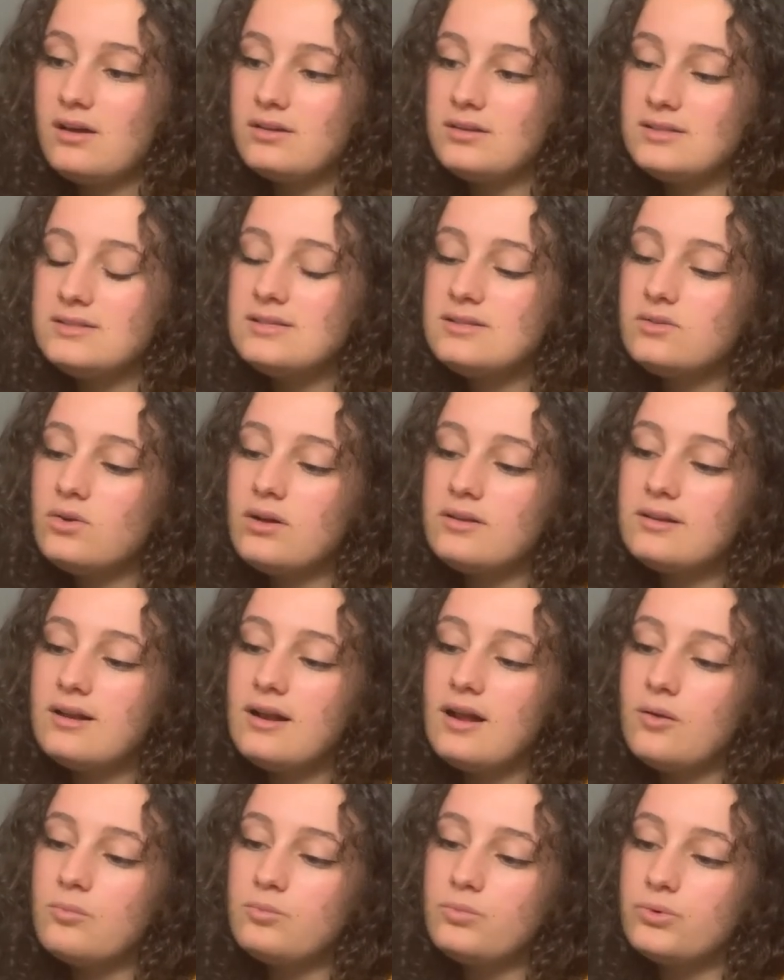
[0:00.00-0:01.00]
Histoire des
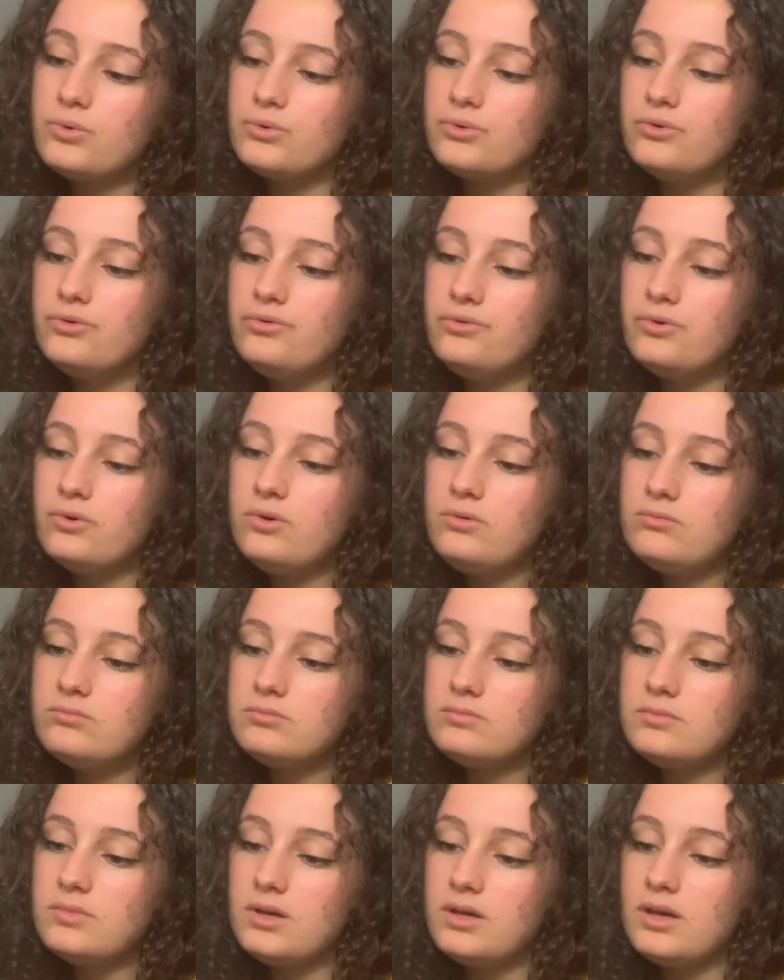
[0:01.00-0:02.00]
larmes pour de faux
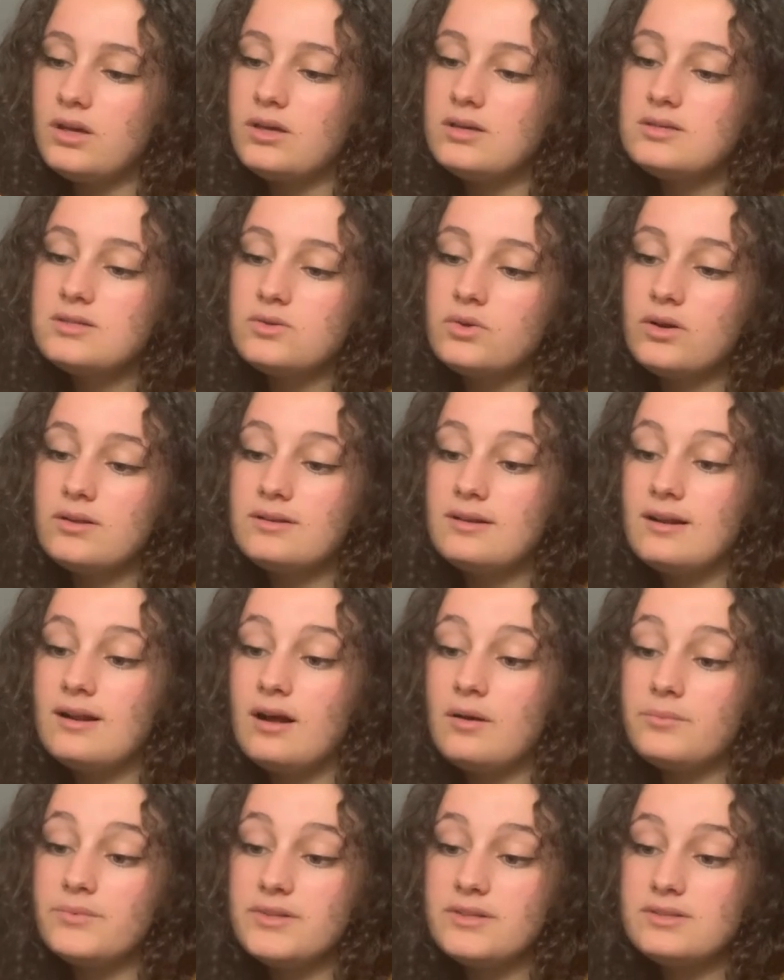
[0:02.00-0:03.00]
et histoire des
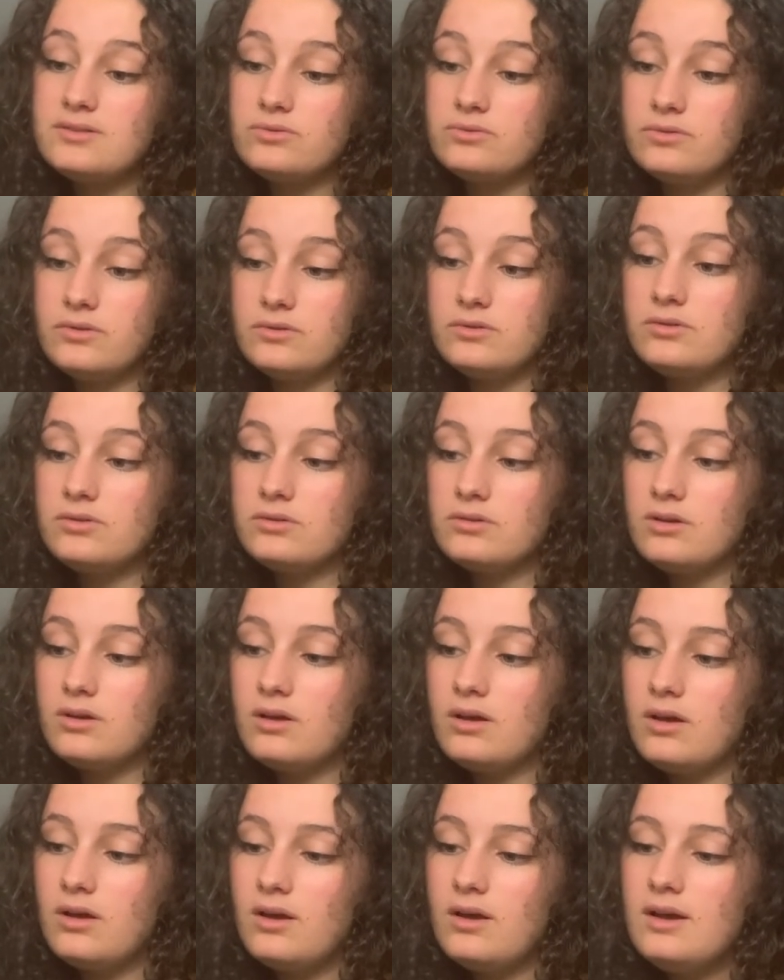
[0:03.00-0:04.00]
larmes décevantes.
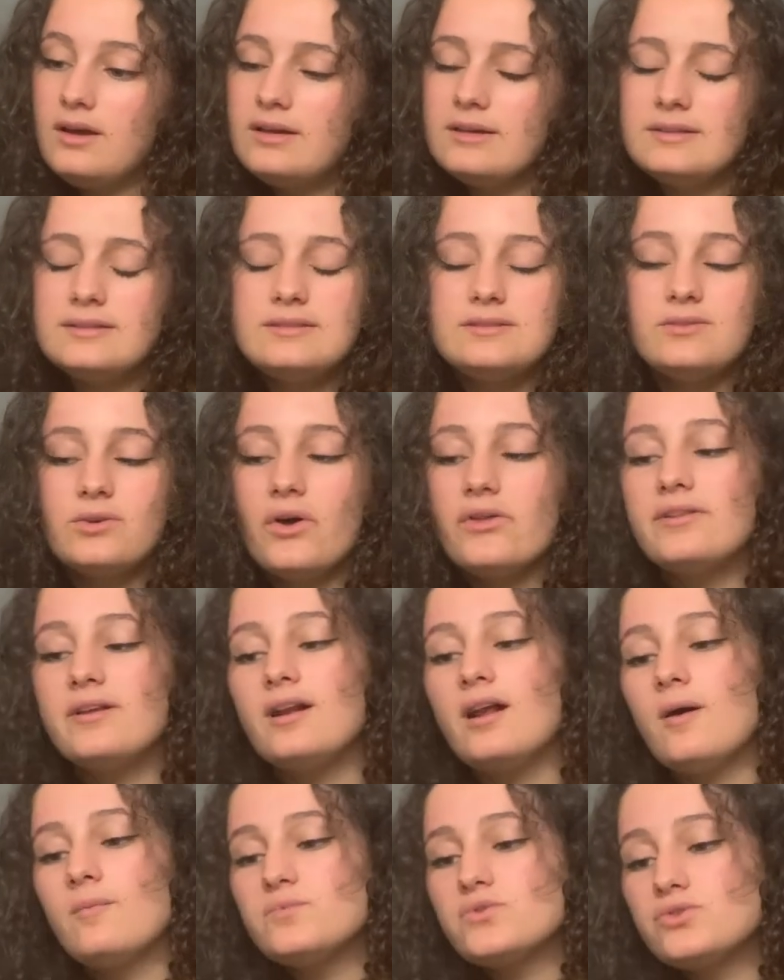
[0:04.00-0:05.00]
Histoire des
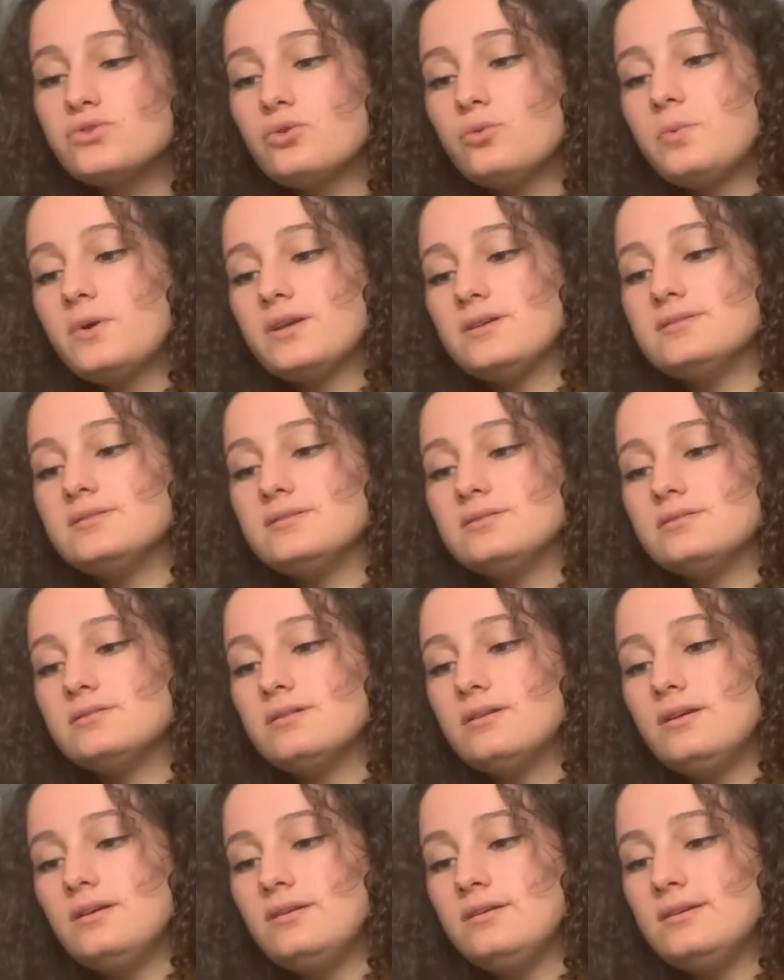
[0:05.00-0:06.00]
larmes surprises
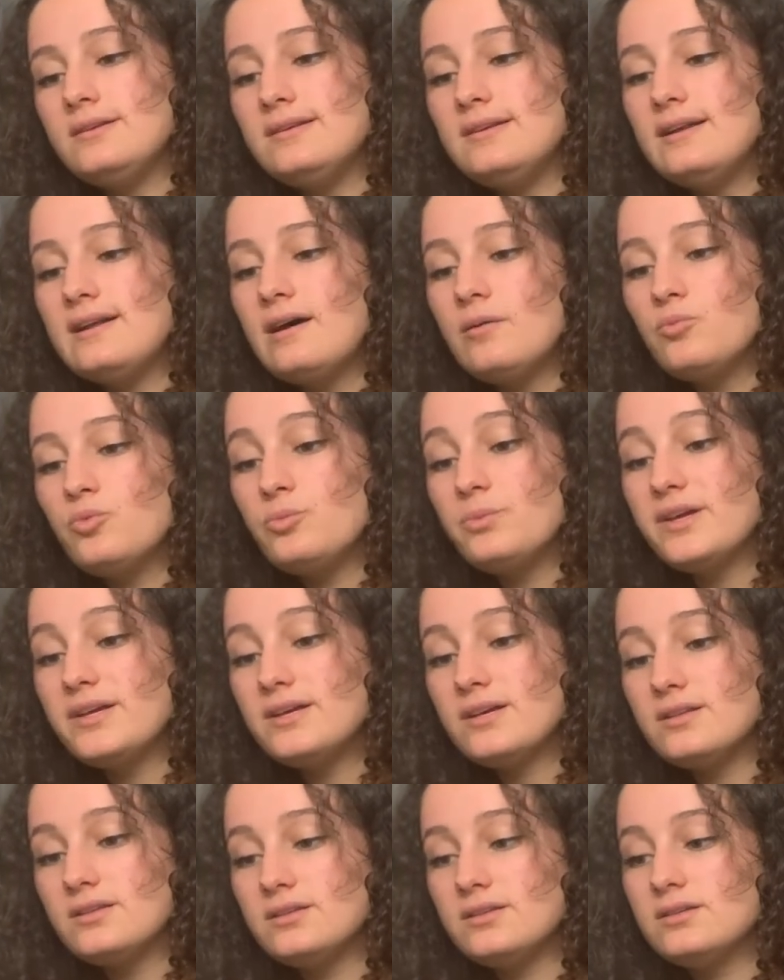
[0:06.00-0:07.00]
et des larmes
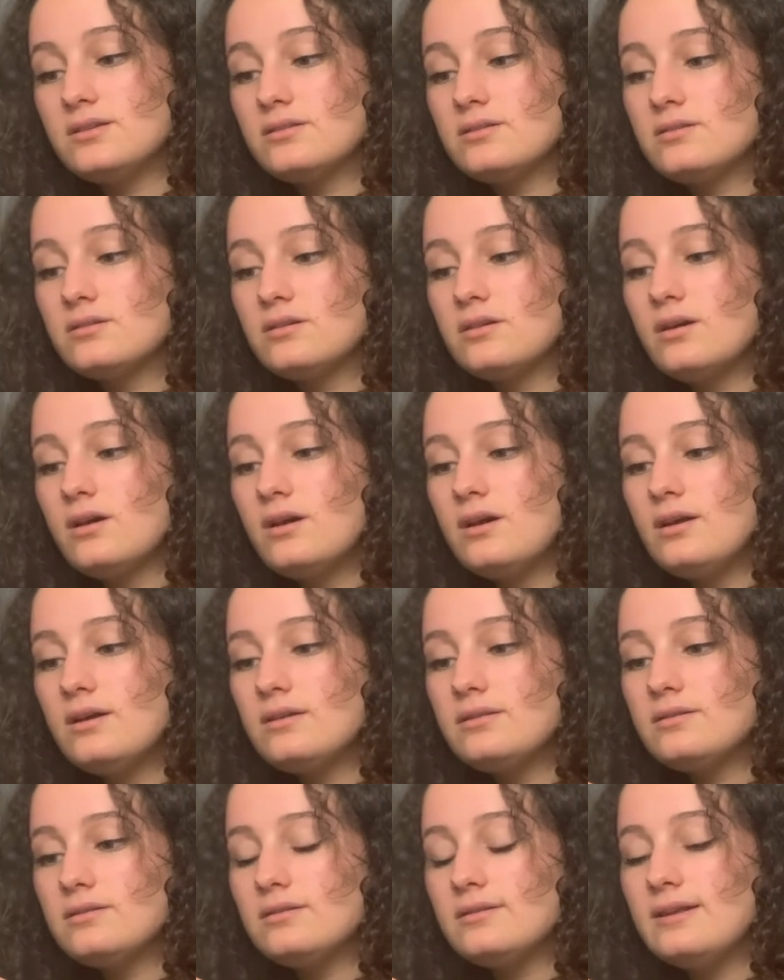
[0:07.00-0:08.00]
mécaniques.
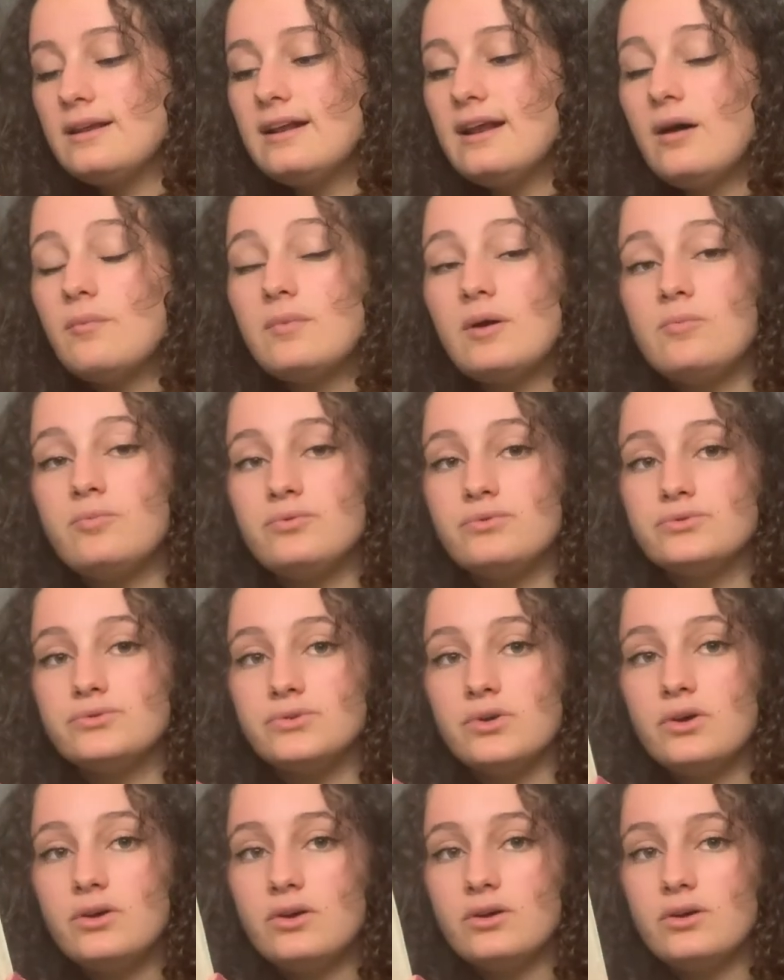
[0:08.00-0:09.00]
Des larmes à
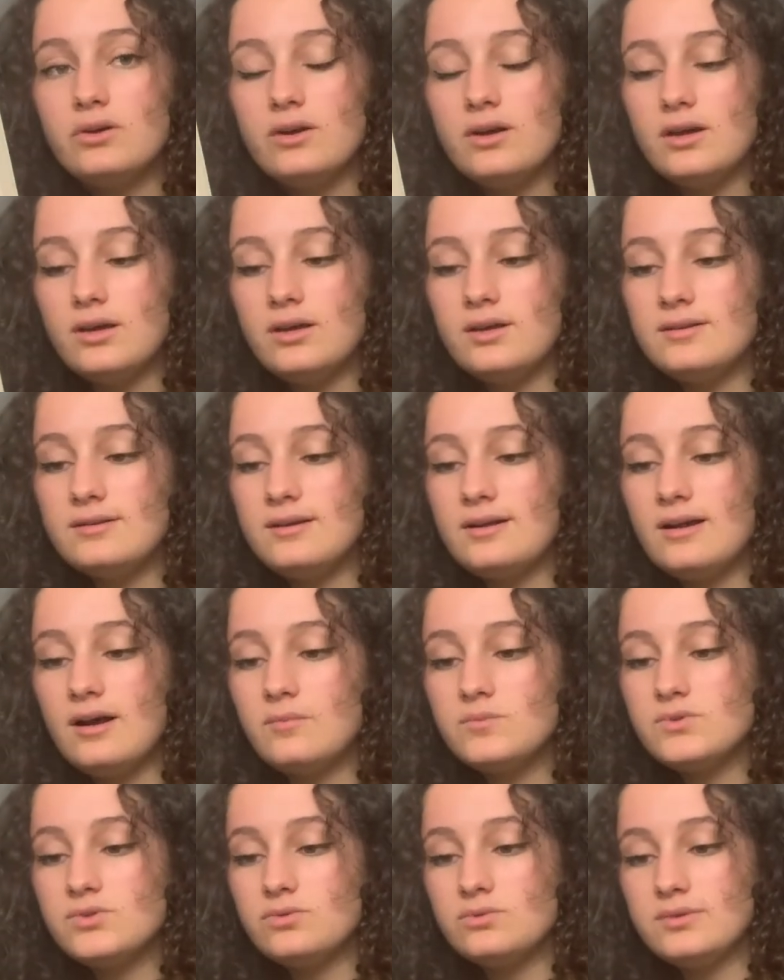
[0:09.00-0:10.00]
plusieurs et des
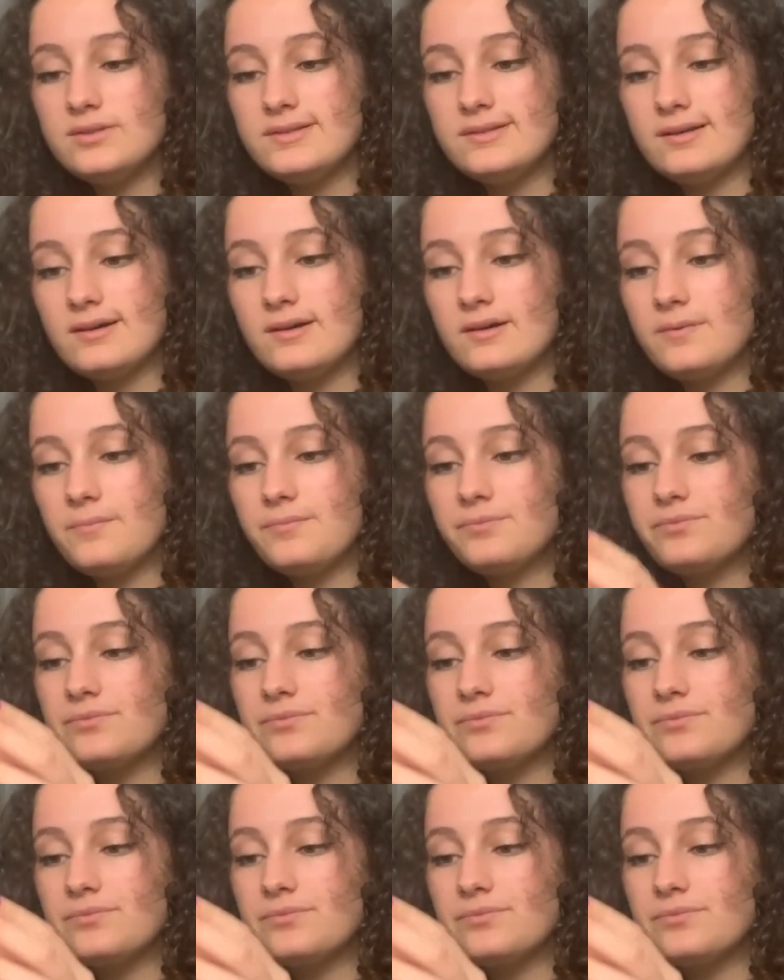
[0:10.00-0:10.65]
larmes solitaires.